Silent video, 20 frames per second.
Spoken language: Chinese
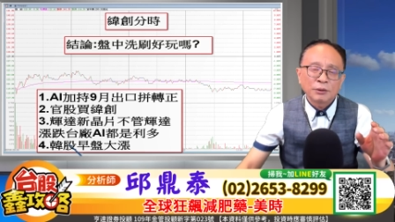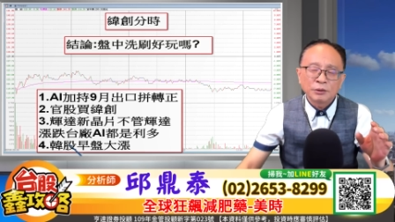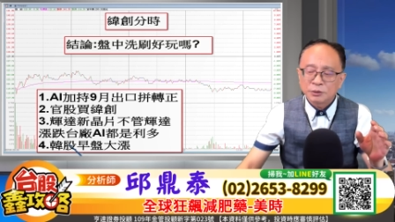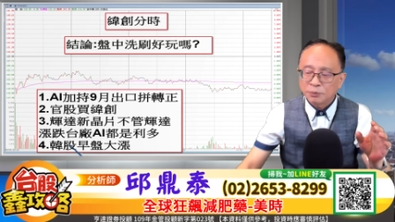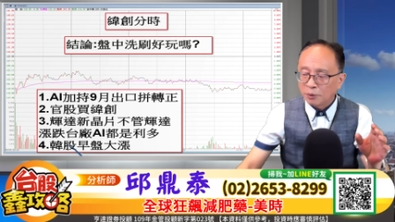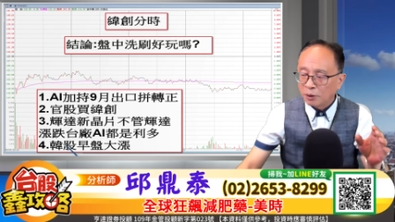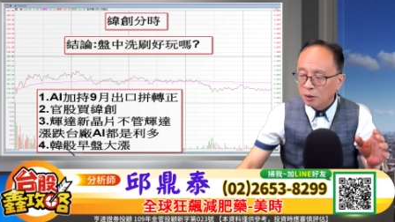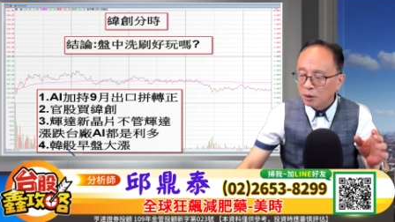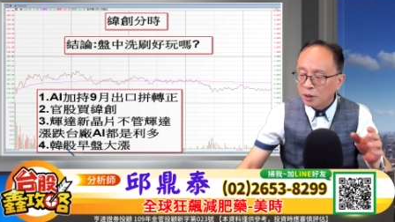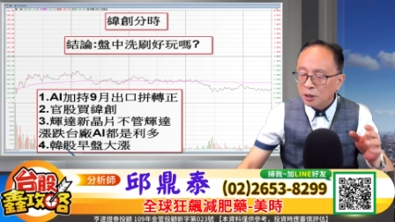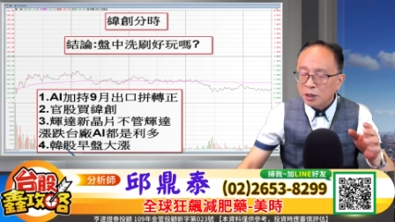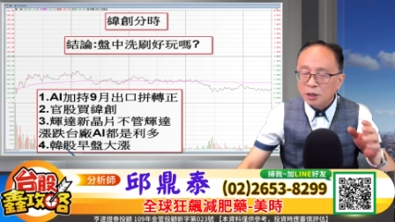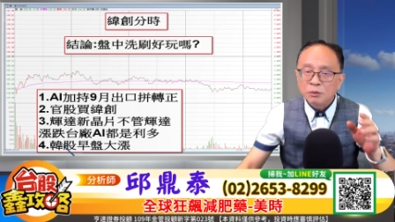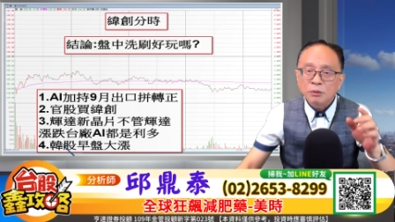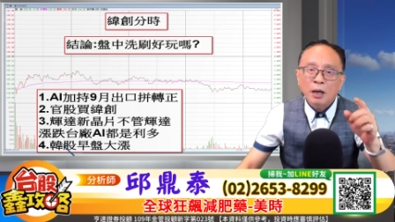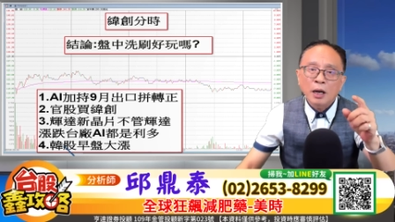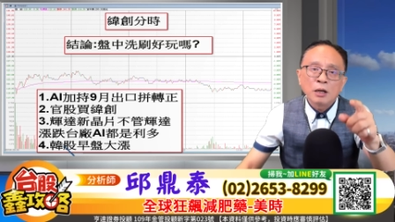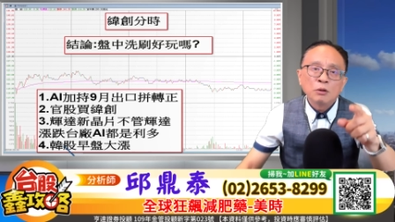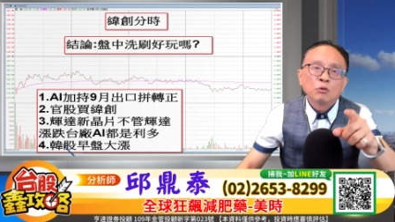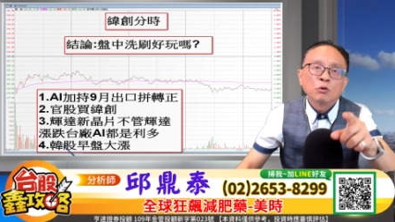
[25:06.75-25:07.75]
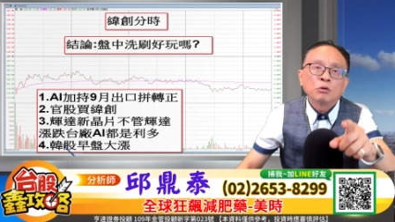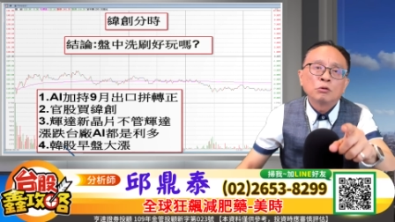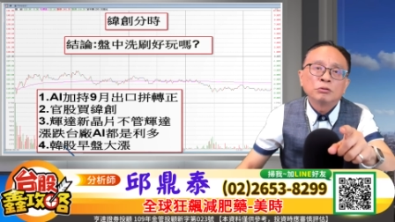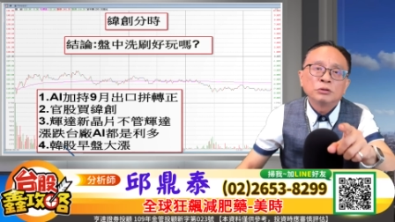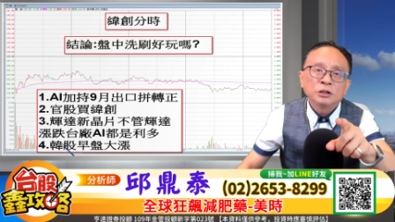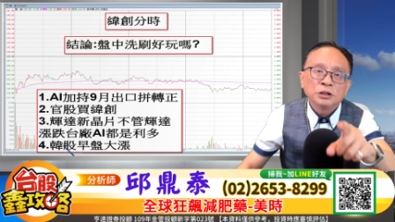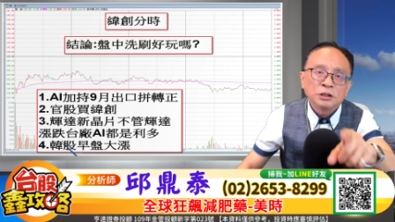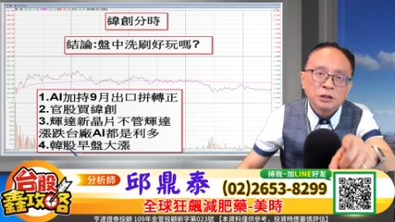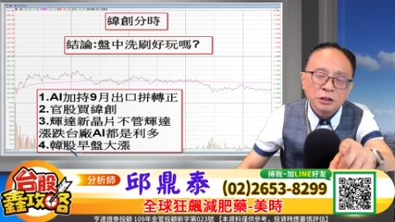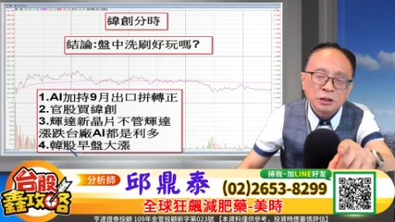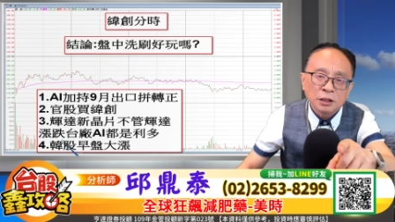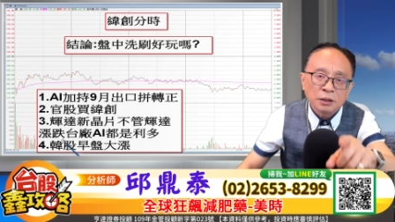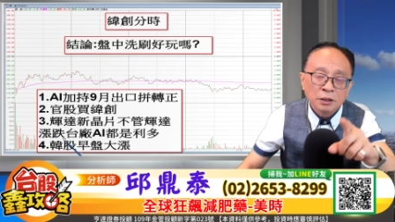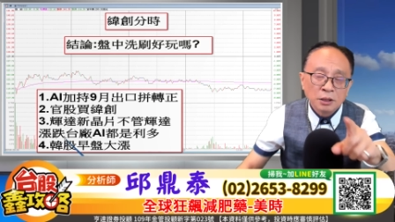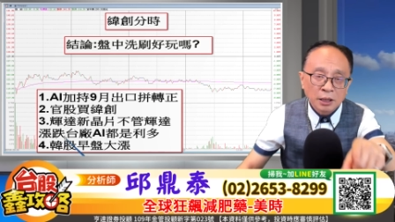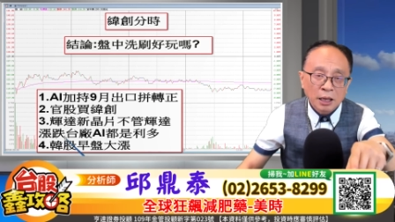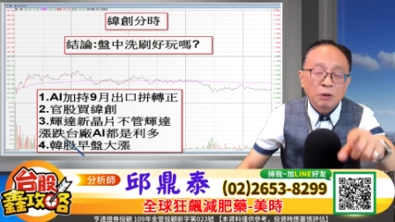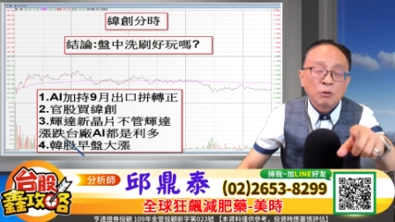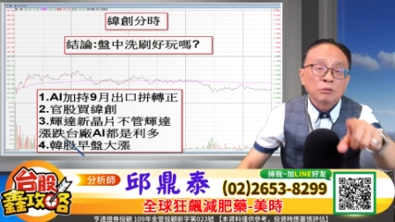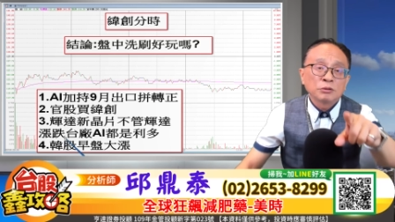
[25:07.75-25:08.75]
为什么？因为韩国股市今天
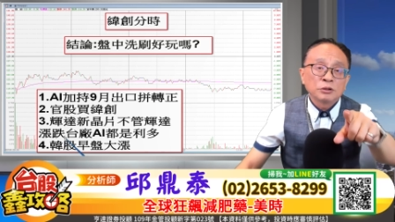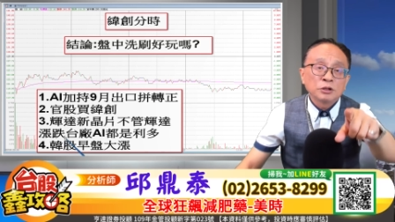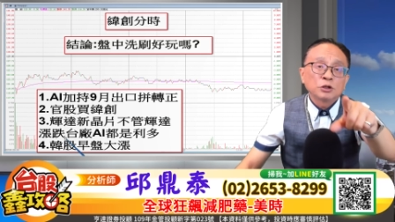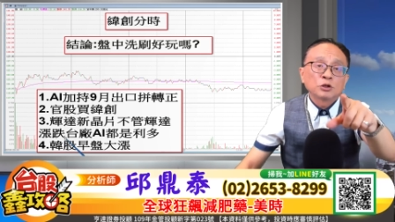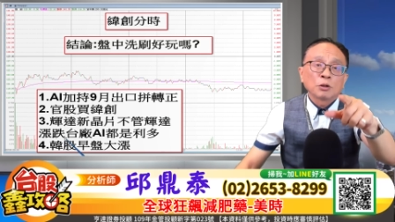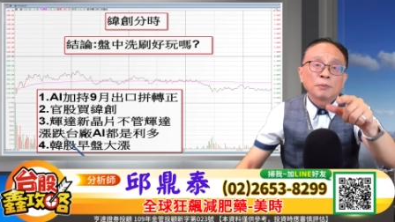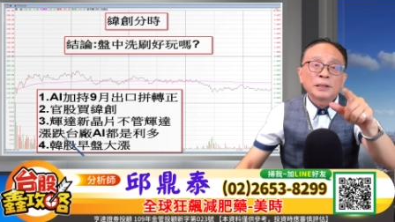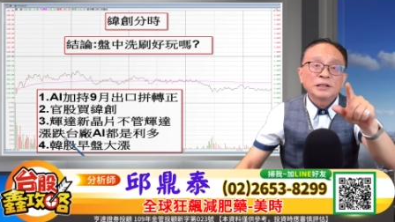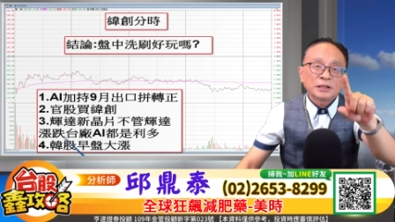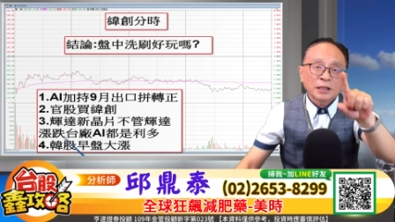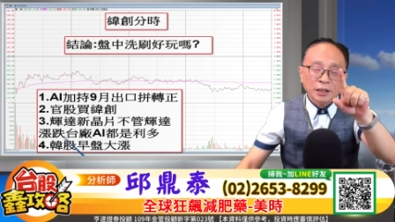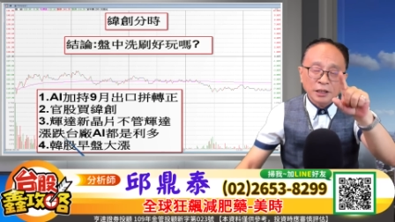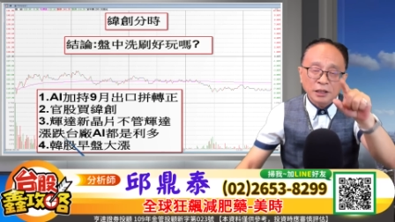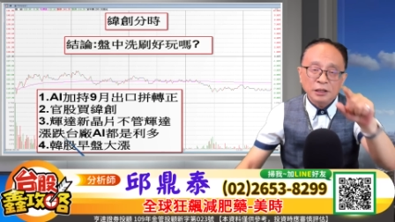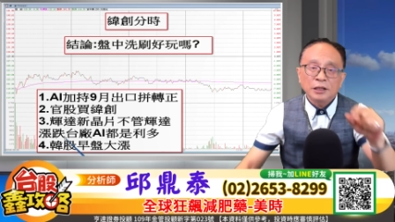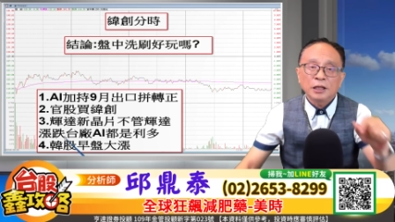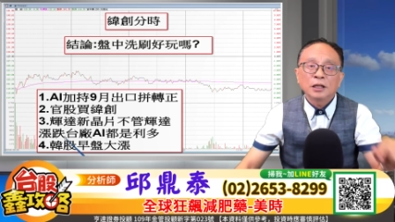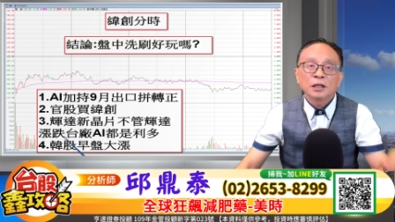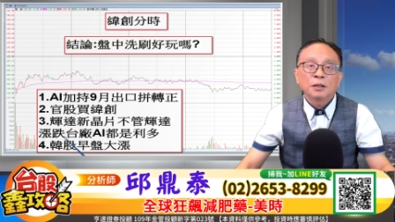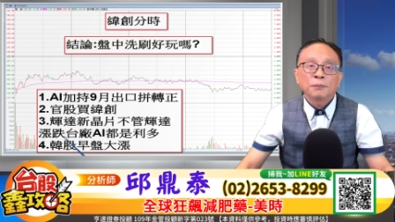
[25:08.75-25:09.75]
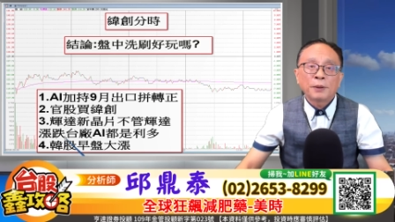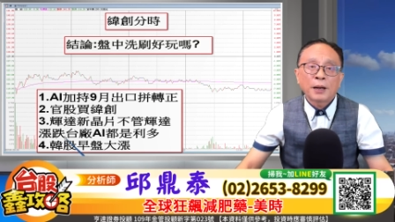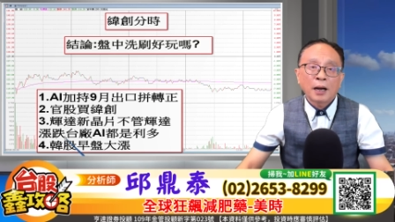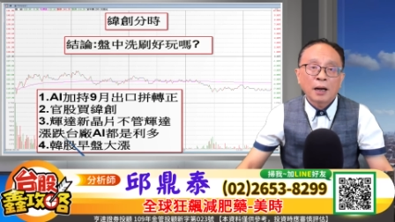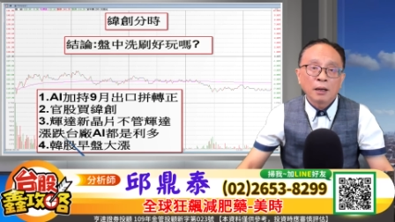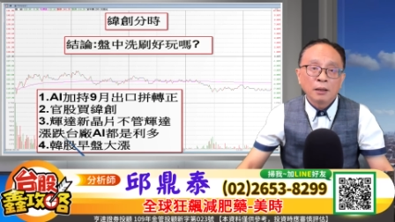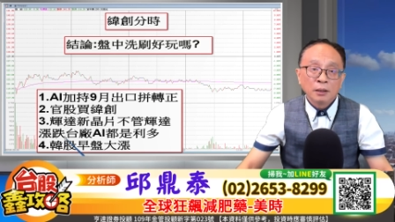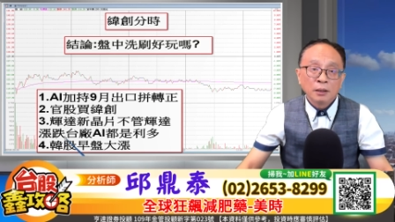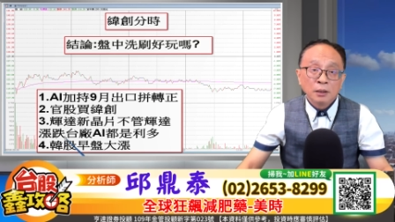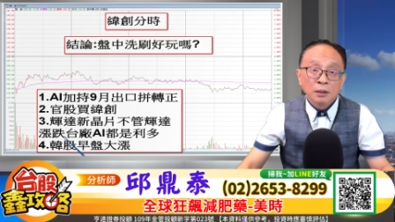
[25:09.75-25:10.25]
韩国股市收盘涨一点二趴。